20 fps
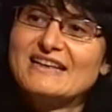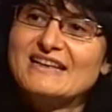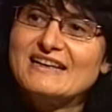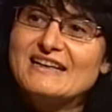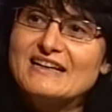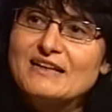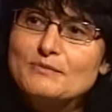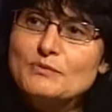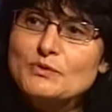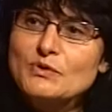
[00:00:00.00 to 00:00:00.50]

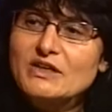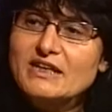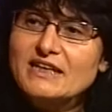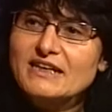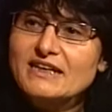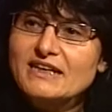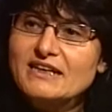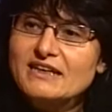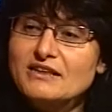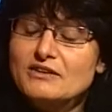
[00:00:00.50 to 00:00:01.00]
creemos
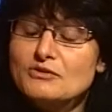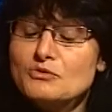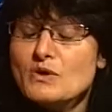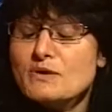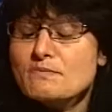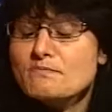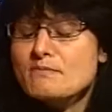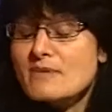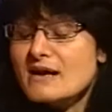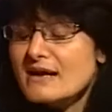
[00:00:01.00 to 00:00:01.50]
que no
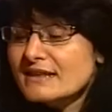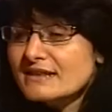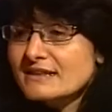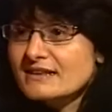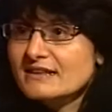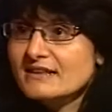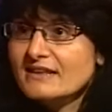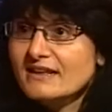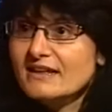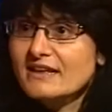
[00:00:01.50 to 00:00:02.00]
es más
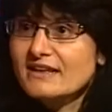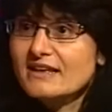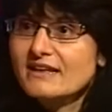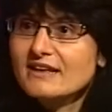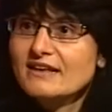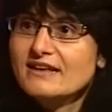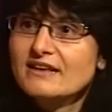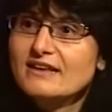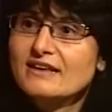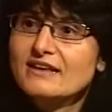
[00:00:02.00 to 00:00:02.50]

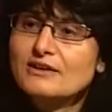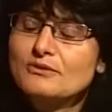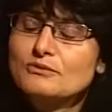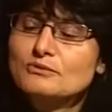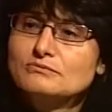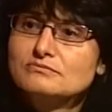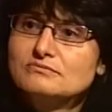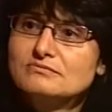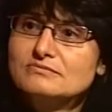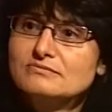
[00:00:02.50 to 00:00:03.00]
que, eh,
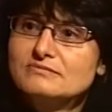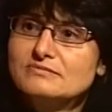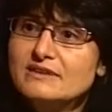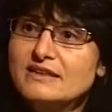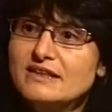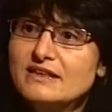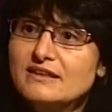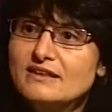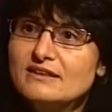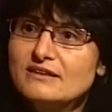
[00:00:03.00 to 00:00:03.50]
un
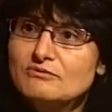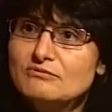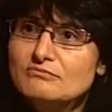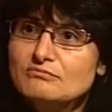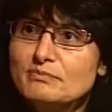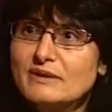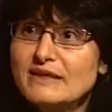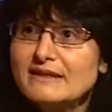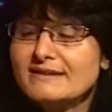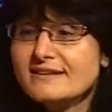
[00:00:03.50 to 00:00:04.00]

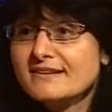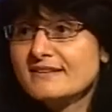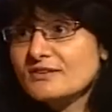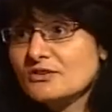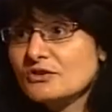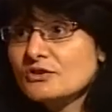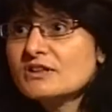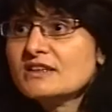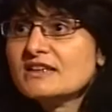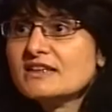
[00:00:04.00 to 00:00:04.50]

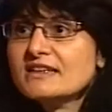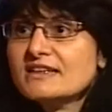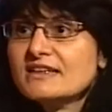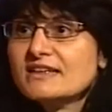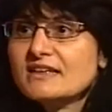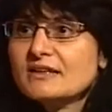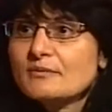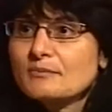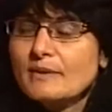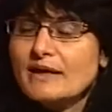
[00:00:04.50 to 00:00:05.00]
pretexto
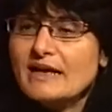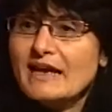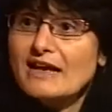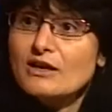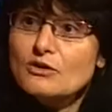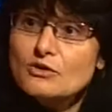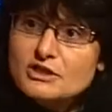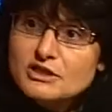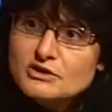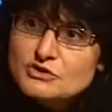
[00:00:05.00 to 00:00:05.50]
para
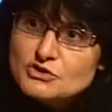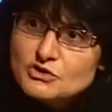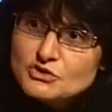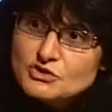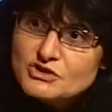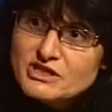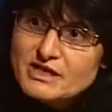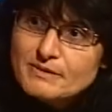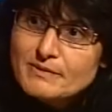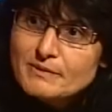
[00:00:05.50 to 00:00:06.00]
algo que
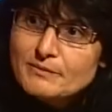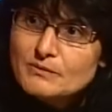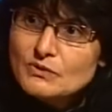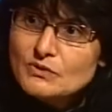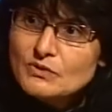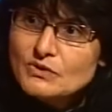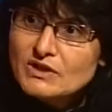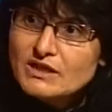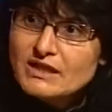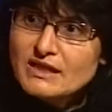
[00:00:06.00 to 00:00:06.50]
nosotros
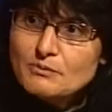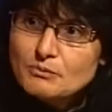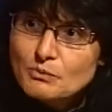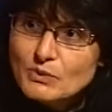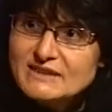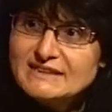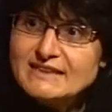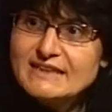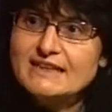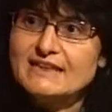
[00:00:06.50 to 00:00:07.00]
llamamos eh,
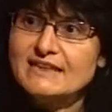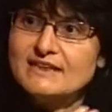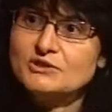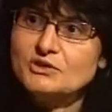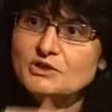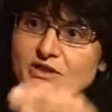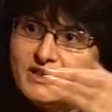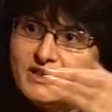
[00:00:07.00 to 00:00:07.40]
puertas giratorias.